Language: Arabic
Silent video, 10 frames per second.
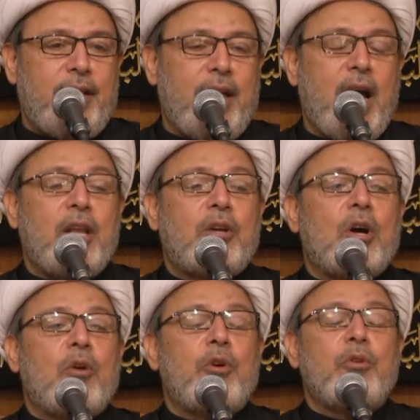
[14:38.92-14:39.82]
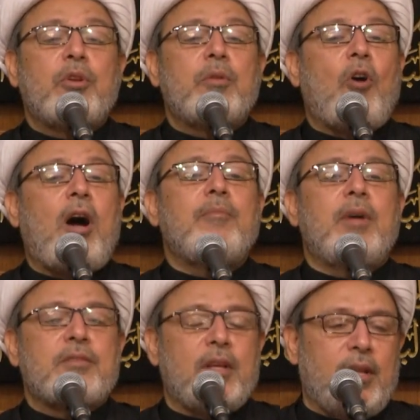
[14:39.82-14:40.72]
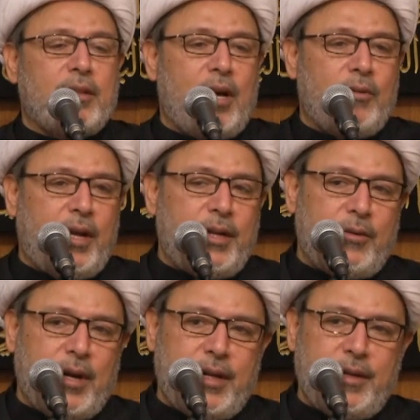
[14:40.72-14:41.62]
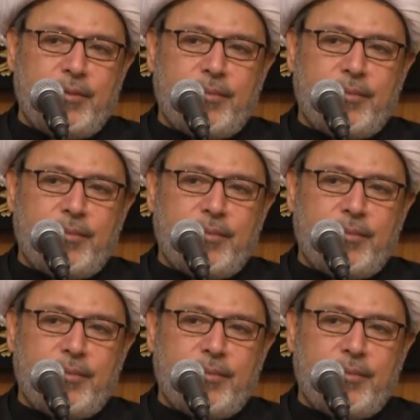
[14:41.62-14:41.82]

ذلك هو نور محمد صلى الله عليه وآله